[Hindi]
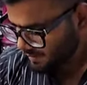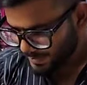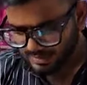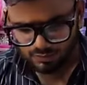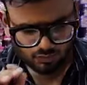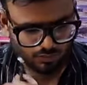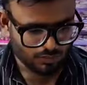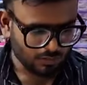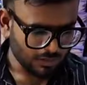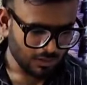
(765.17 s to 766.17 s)
पहले तो महीने
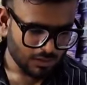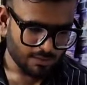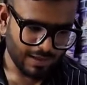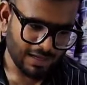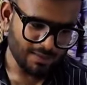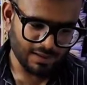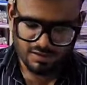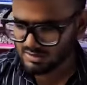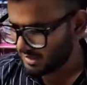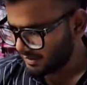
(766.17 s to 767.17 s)
चलने वाली वरायटी बारह
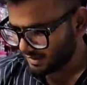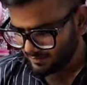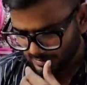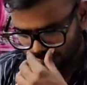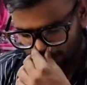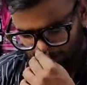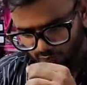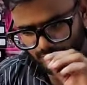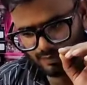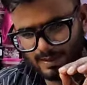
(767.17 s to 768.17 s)
महीने तो। चलने वाली वरायटी है
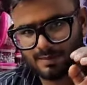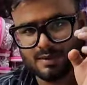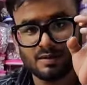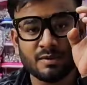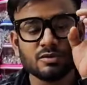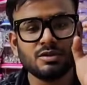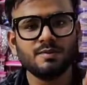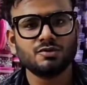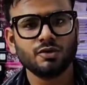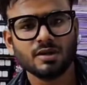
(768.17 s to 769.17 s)
कोई भी भाई मेरा बिजनेस
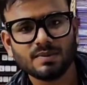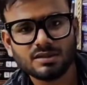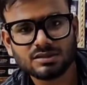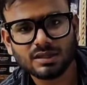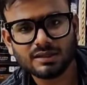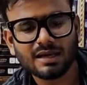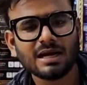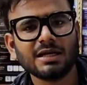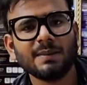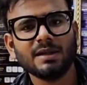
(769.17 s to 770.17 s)
भी जुड़ के बिजनेस करता है
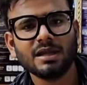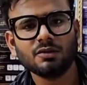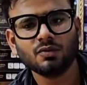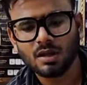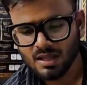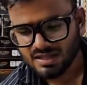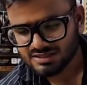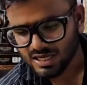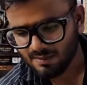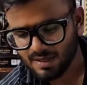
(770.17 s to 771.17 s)
घाटे में नहीं जान दूंगा
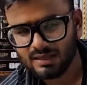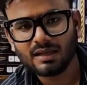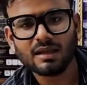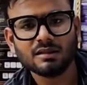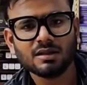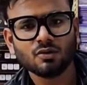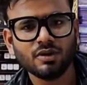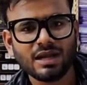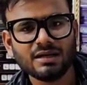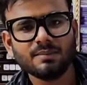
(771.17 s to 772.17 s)
छह महीने के अंदर
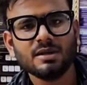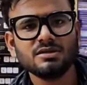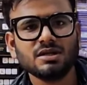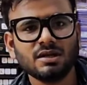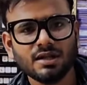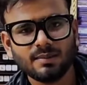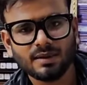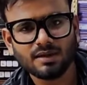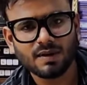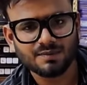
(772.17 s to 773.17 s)
कोई आइटम नहीं चली नहीं
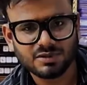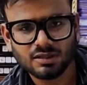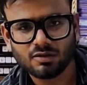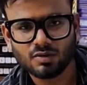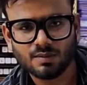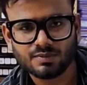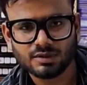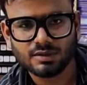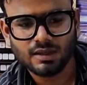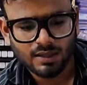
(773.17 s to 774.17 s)
बिकी वापसी ले लूँगा
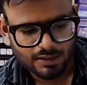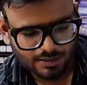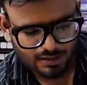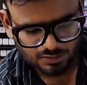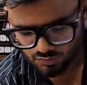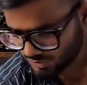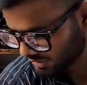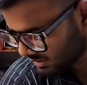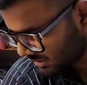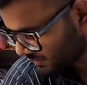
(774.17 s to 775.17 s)
जी ठीक है
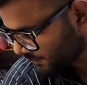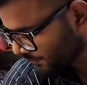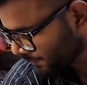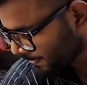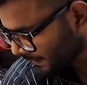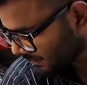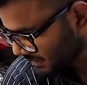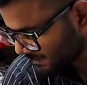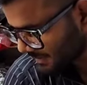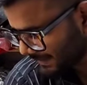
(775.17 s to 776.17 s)
दूसरी चीज़
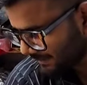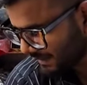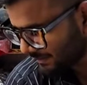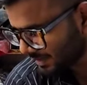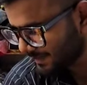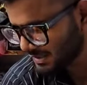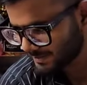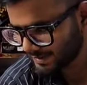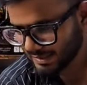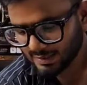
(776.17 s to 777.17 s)
सबसे बड़ी बात मेरे पास
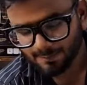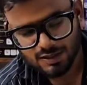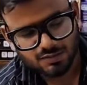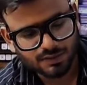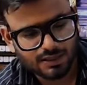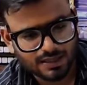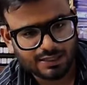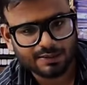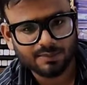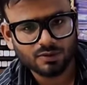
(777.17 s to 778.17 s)
में यह है रिप्लेसमेंट हर
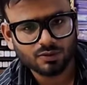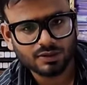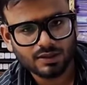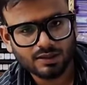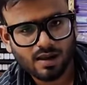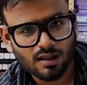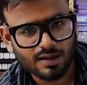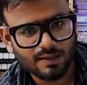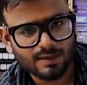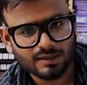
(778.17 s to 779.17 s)
आइटम की होती है
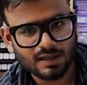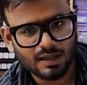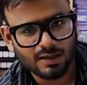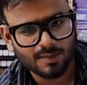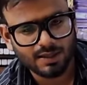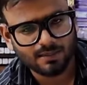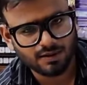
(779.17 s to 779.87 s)
नहीं बिकता एक महीने